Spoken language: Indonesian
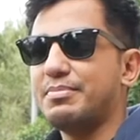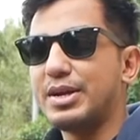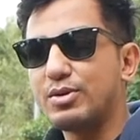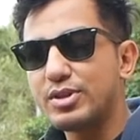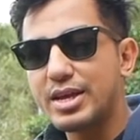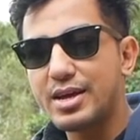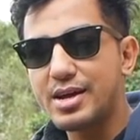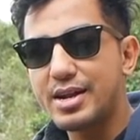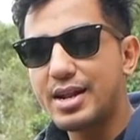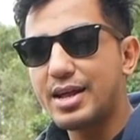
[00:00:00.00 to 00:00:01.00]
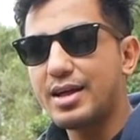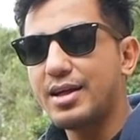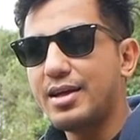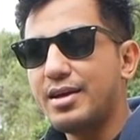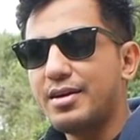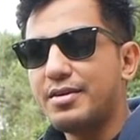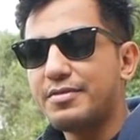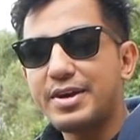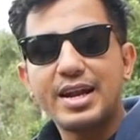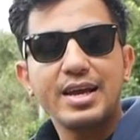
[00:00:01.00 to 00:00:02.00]
Berikutnya adalah
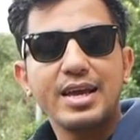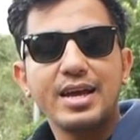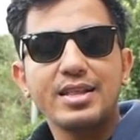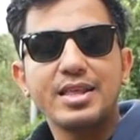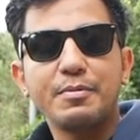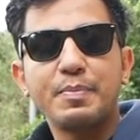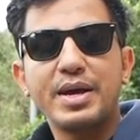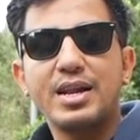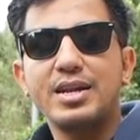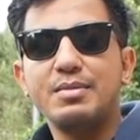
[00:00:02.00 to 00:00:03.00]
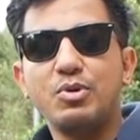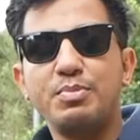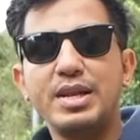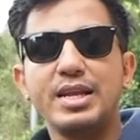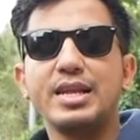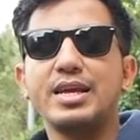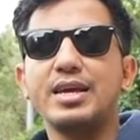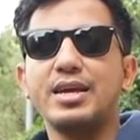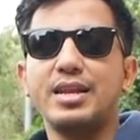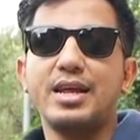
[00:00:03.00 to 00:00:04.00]
velg yang ketempel di mobil ini.
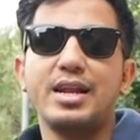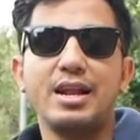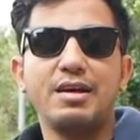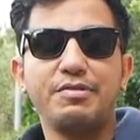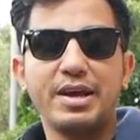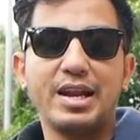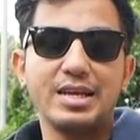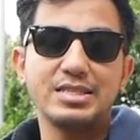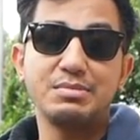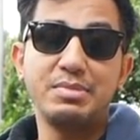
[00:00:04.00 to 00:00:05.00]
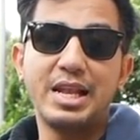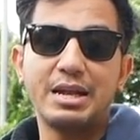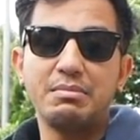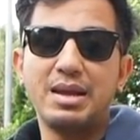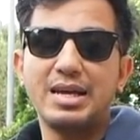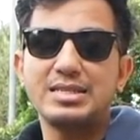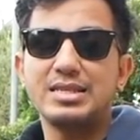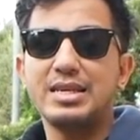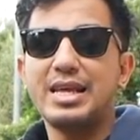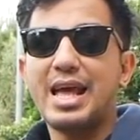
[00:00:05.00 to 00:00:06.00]
Ini adalah velg 19
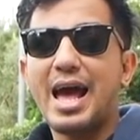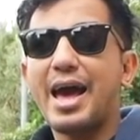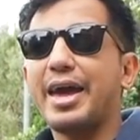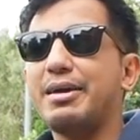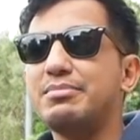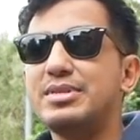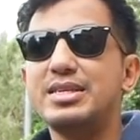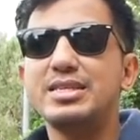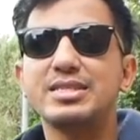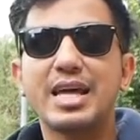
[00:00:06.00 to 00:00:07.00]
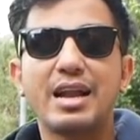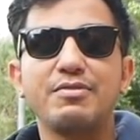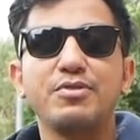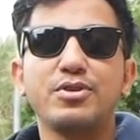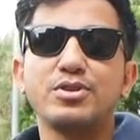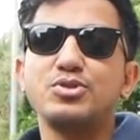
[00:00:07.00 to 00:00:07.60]
AMG Style 4.